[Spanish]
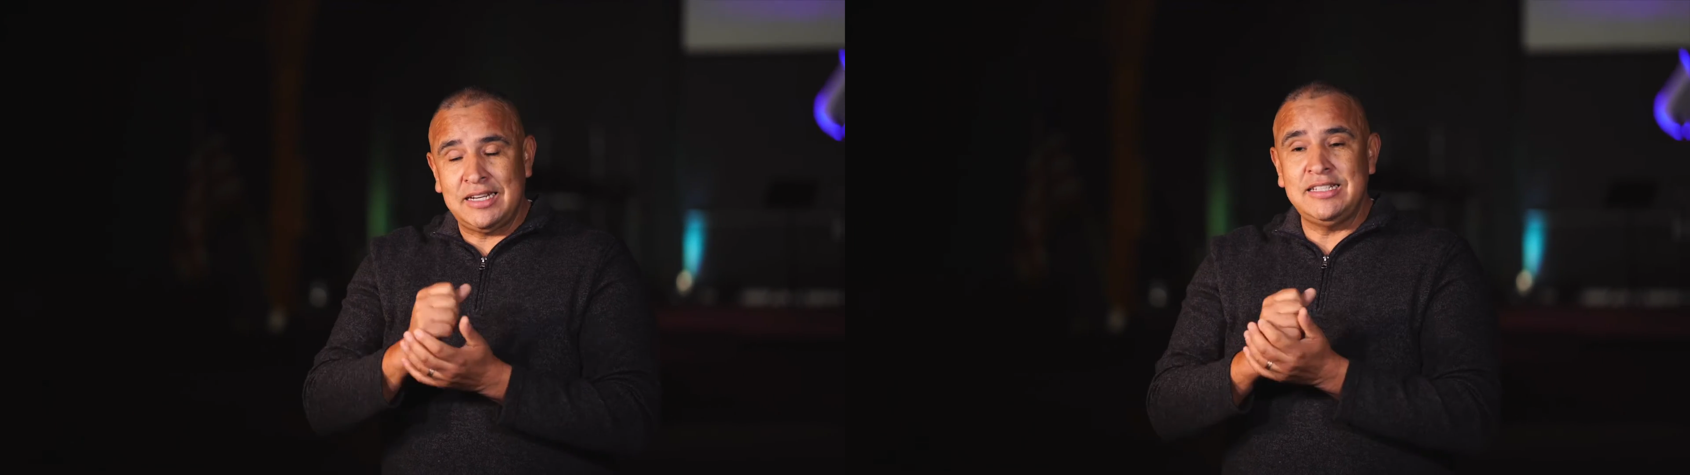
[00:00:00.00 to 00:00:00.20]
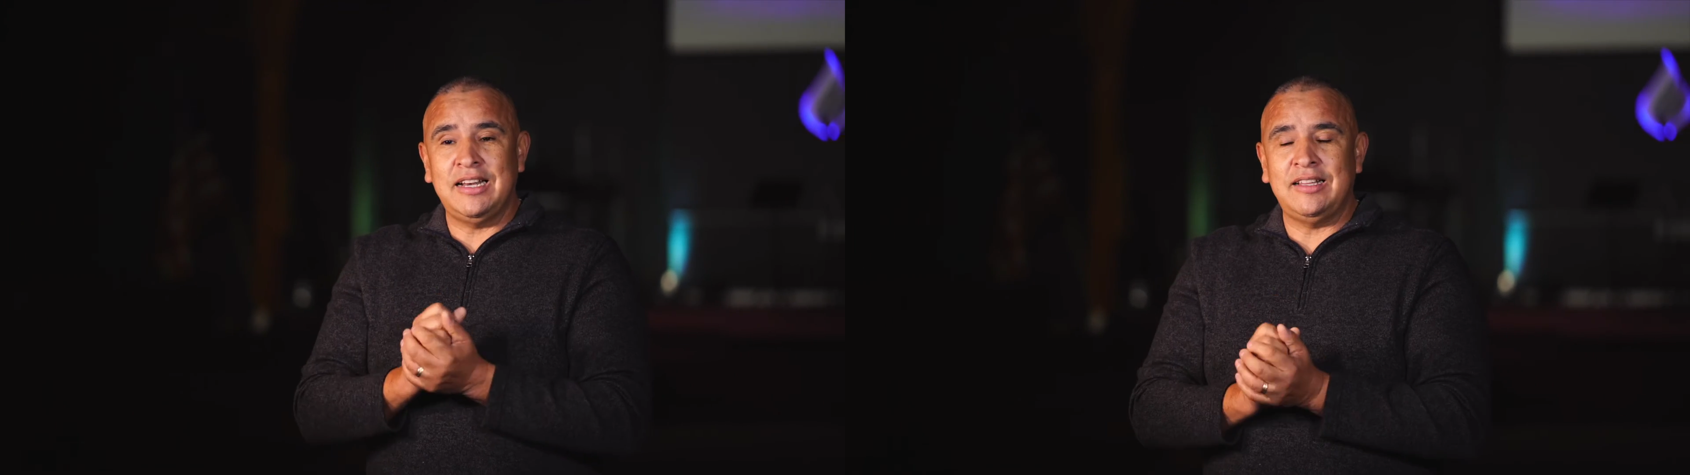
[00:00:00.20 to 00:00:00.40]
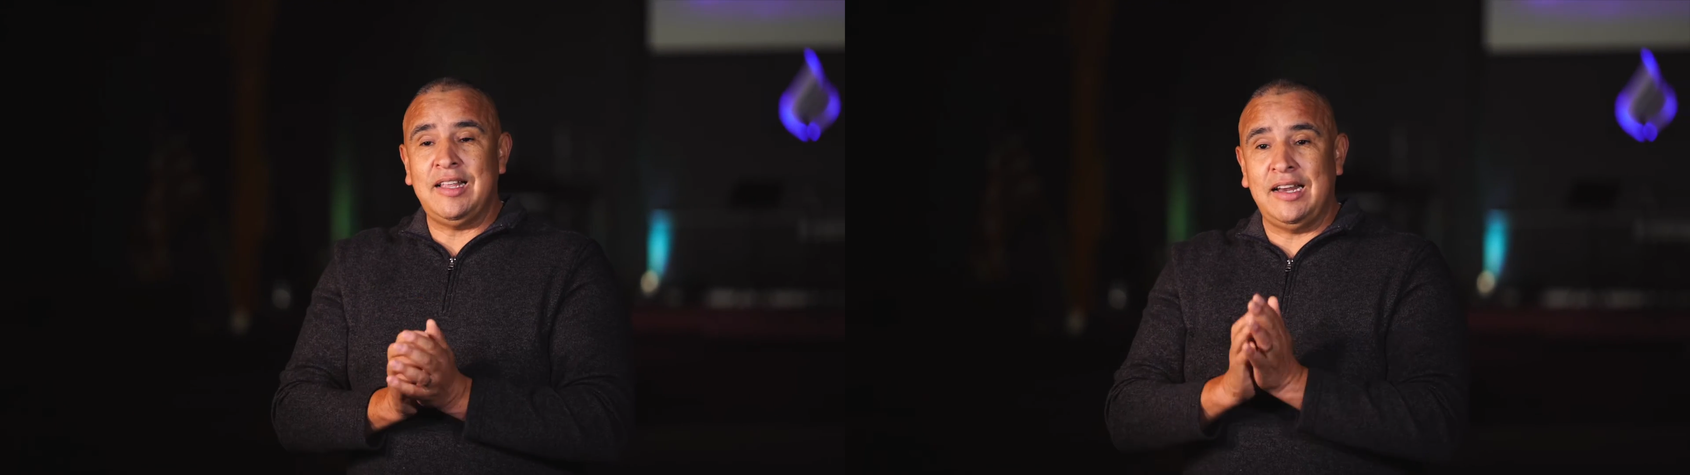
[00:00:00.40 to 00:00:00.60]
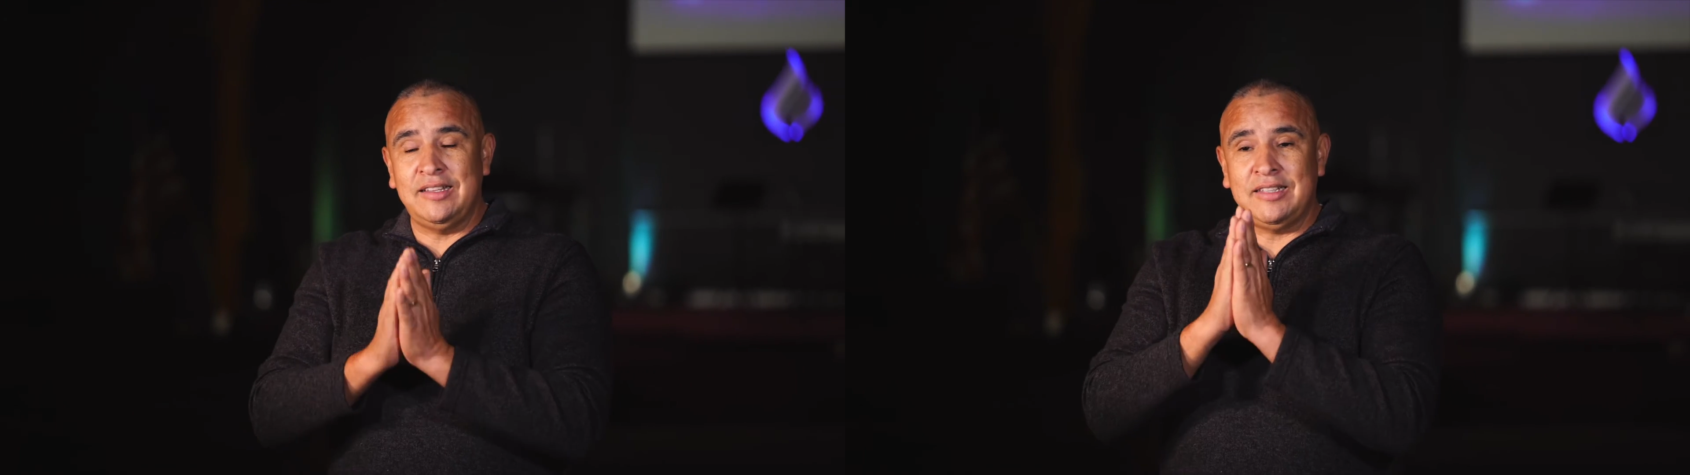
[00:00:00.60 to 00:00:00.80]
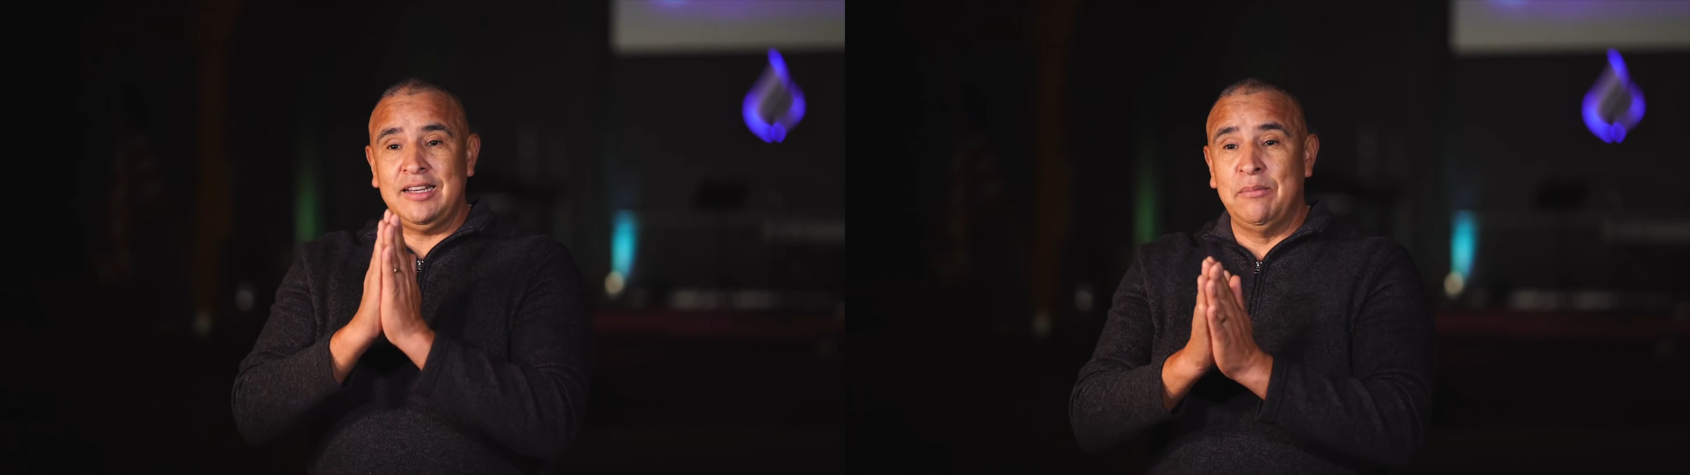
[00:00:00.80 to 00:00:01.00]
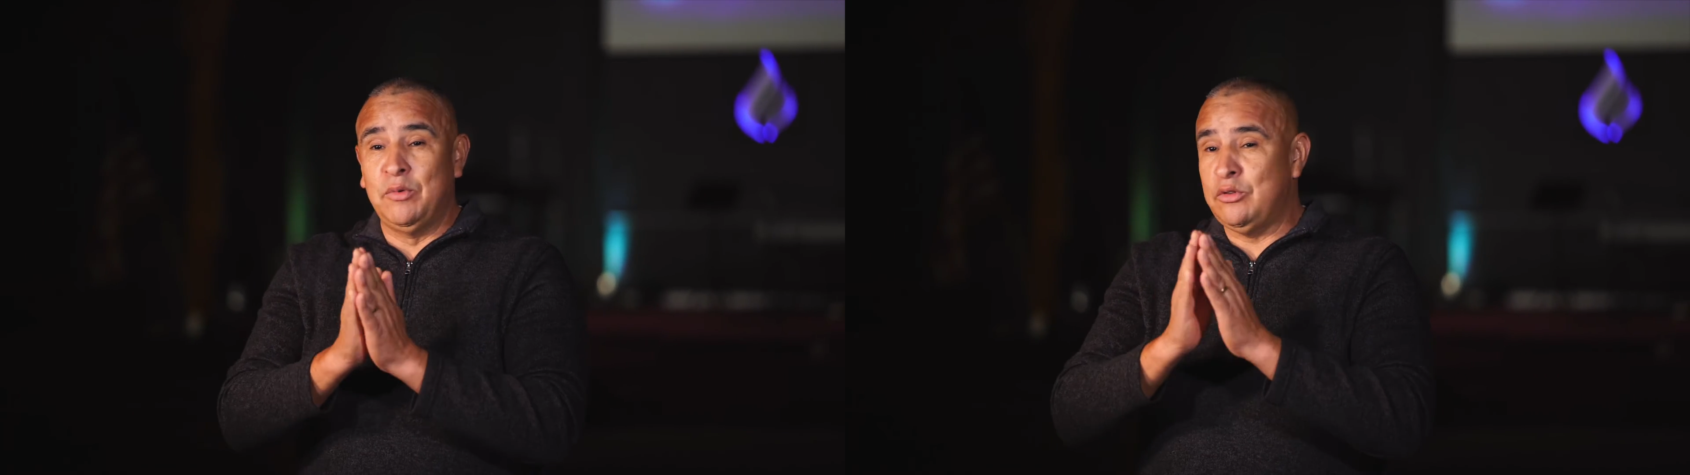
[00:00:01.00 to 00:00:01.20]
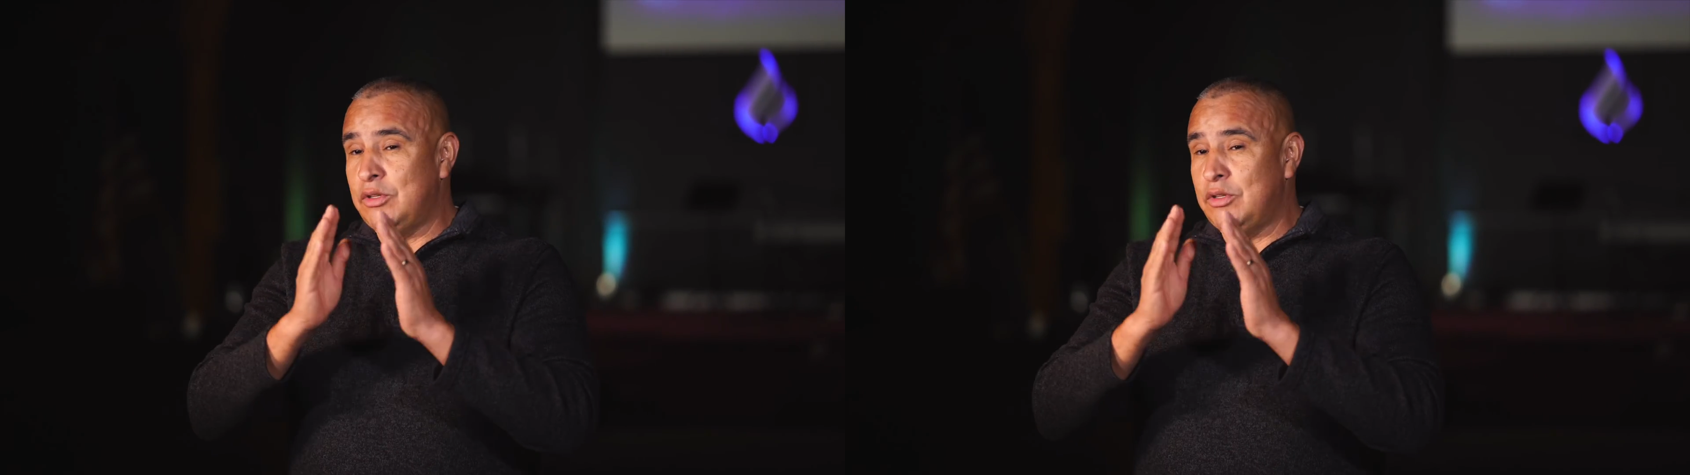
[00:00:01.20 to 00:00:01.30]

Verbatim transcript: 3 de la tarde tenemos